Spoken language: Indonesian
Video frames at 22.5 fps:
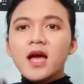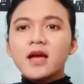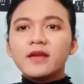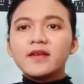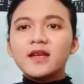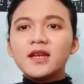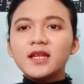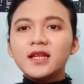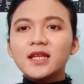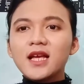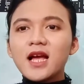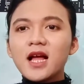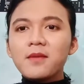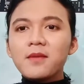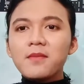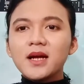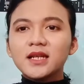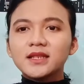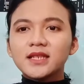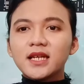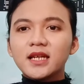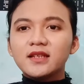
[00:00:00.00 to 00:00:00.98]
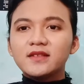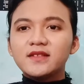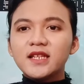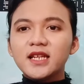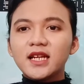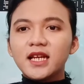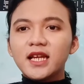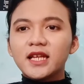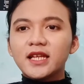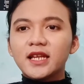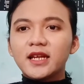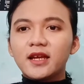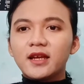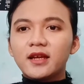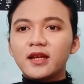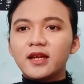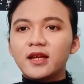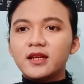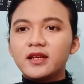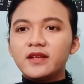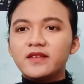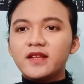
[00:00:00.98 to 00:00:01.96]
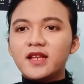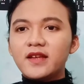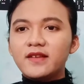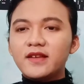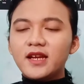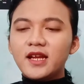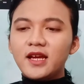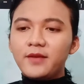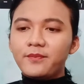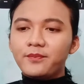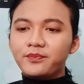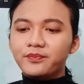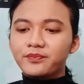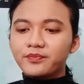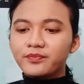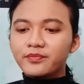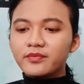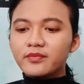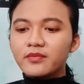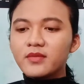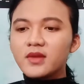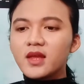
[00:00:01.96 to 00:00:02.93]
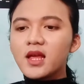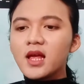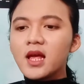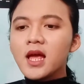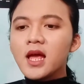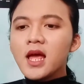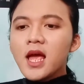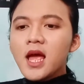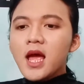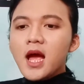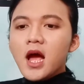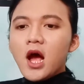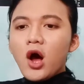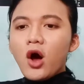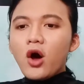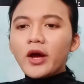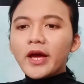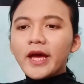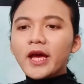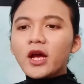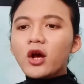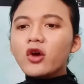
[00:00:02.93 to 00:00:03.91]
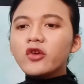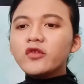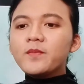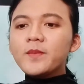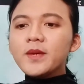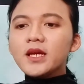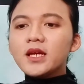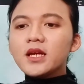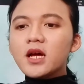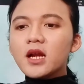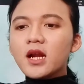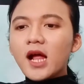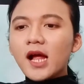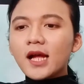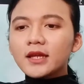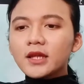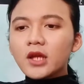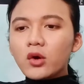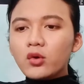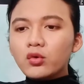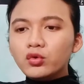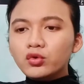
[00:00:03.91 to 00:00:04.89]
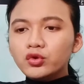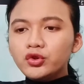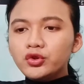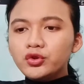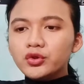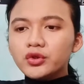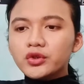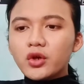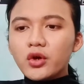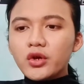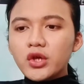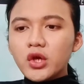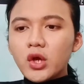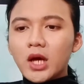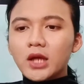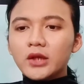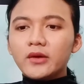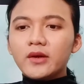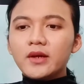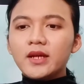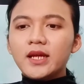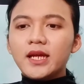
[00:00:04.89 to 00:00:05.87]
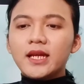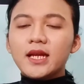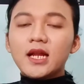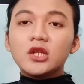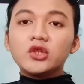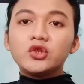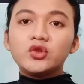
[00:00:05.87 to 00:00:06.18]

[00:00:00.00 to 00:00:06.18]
jadi tinggal baca di sini kelihatan ya. Nah, di sini aja deh. Oke, okay, Cosmic Girl atau Uju Sonyo atau yang dikenal